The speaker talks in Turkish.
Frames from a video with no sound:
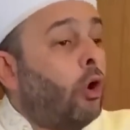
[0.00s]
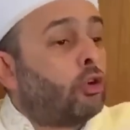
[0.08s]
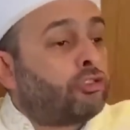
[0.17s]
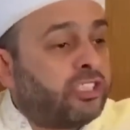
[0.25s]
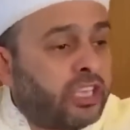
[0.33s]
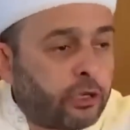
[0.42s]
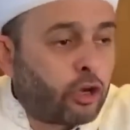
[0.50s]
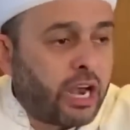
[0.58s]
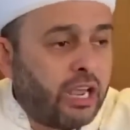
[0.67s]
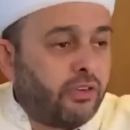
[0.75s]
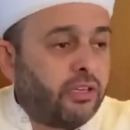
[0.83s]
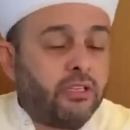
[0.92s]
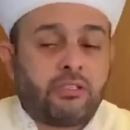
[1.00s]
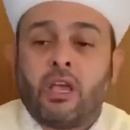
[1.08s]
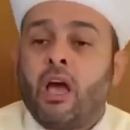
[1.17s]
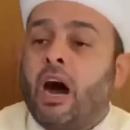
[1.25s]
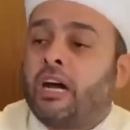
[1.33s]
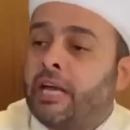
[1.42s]
O sizin göreviniz,
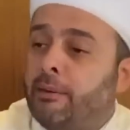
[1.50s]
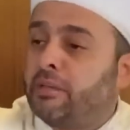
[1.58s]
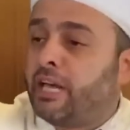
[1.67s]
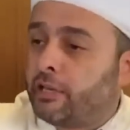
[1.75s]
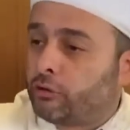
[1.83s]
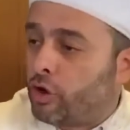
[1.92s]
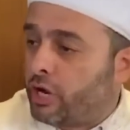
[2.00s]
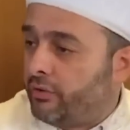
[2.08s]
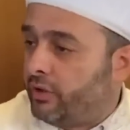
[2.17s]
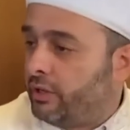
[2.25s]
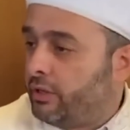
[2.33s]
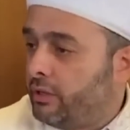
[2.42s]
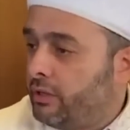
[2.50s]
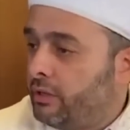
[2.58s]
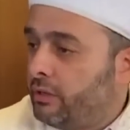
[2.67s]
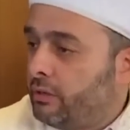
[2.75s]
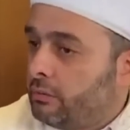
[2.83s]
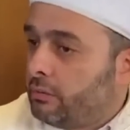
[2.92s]
adamların görevi.
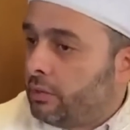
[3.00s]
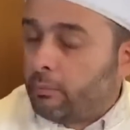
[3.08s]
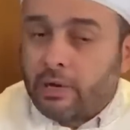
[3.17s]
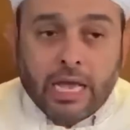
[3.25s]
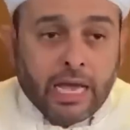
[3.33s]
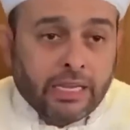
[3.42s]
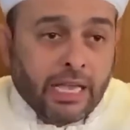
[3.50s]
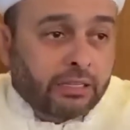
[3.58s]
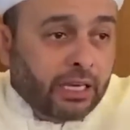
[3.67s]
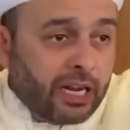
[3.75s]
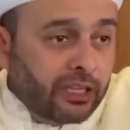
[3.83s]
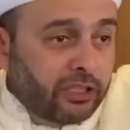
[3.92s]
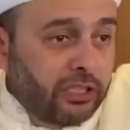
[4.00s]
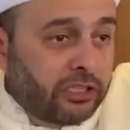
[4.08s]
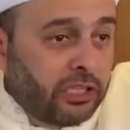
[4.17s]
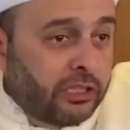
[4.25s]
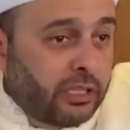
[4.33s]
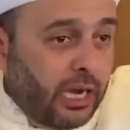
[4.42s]
Ama her yerde kadın
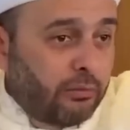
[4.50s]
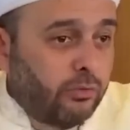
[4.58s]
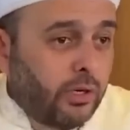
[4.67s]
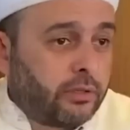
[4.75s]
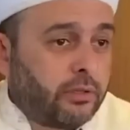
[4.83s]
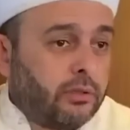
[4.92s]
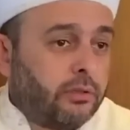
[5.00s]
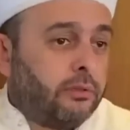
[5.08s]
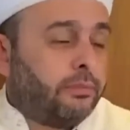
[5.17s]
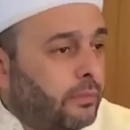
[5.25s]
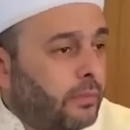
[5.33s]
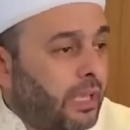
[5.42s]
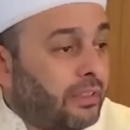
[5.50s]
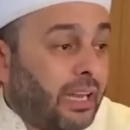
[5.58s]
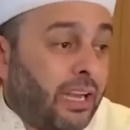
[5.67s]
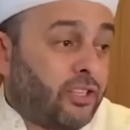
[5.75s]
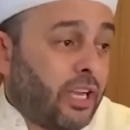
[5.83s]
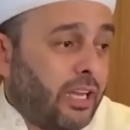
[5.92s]
istihdamı var.
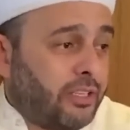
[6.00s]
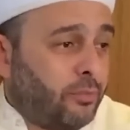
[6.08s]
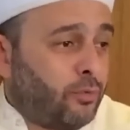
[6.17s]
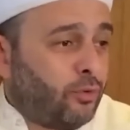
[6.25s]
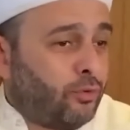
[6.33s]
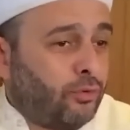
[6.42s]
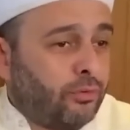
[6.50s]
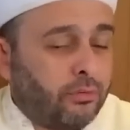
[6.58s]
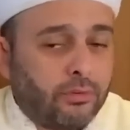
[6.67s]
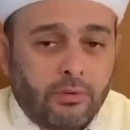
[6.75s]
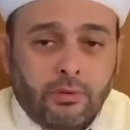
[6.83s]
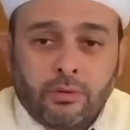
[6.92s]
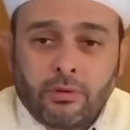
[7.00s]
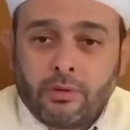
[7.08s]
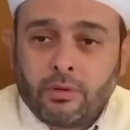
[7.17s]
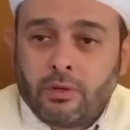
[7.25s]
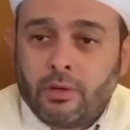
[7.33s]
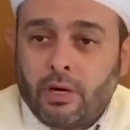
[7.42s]
Daha cazip çünkü.
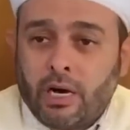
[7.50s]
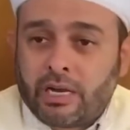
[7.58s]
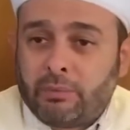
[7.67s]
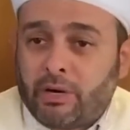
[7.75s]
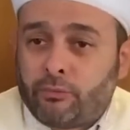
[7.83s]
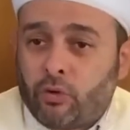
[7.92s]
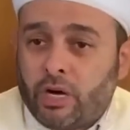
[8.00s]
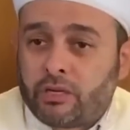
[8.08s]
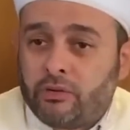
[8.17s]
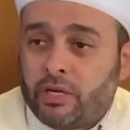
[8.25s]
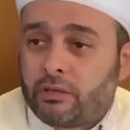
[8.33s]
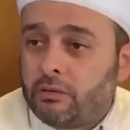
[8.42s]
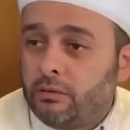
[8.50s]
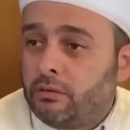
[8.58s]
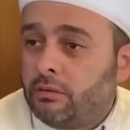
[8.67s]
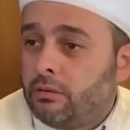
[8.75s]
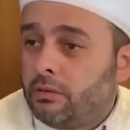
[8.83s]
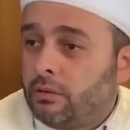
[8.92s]
Araba fuarı var.
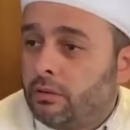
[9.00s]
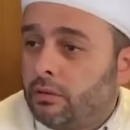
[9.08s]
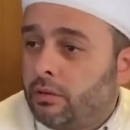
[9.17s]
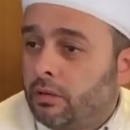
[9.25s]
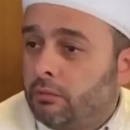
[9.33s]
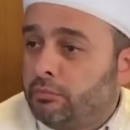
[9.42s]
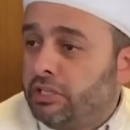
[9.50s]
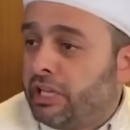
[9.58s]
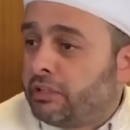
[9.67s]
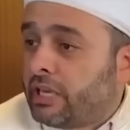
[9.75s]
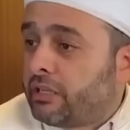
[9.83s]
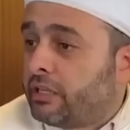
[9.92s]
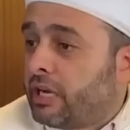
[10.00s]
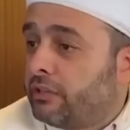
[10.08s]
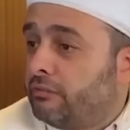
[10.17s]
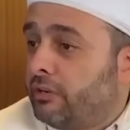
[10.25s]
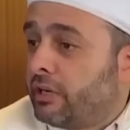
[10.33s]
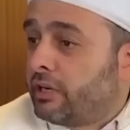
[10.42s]
Mini etekli
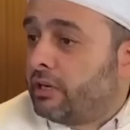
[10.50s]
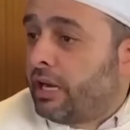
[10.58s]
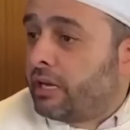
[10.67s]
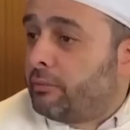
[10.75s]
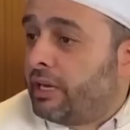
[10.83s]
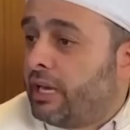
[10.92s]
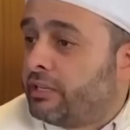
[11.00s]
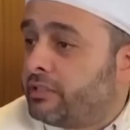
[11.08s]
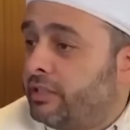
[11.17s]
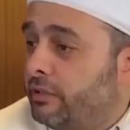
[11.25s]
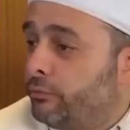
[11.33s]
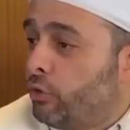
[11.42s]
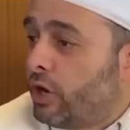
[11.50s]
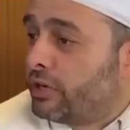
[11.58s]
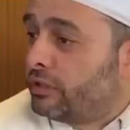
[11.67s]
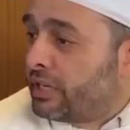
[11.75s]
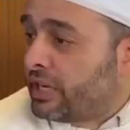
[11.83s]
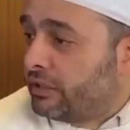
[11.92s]
kadın var. Araba lastiği
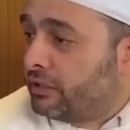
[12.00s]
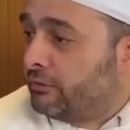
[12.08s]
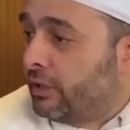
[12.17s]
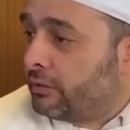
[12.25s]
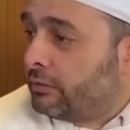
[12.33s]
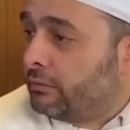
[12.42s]
fuarında kadın var.